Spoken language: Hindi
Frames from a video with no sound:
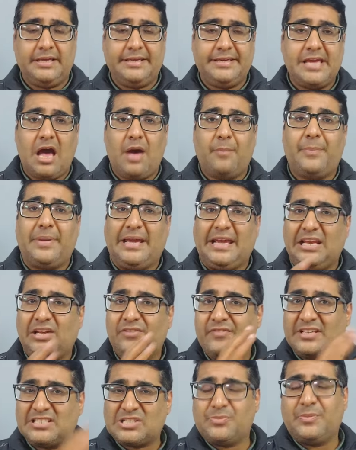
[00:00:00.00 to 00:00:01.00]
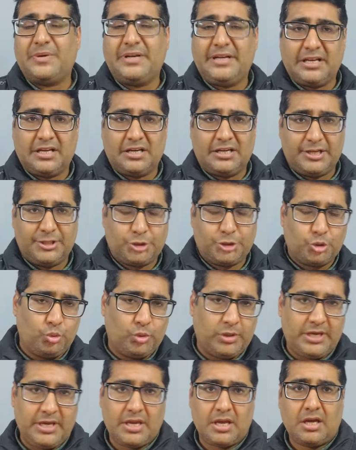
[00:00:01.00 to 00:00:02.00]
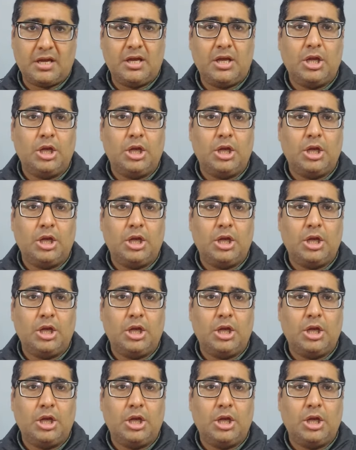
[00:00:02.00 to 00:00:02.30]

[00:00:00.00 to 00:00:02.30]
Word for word: यहाँ पे इन्वेस्टमेंट करना शुरू किया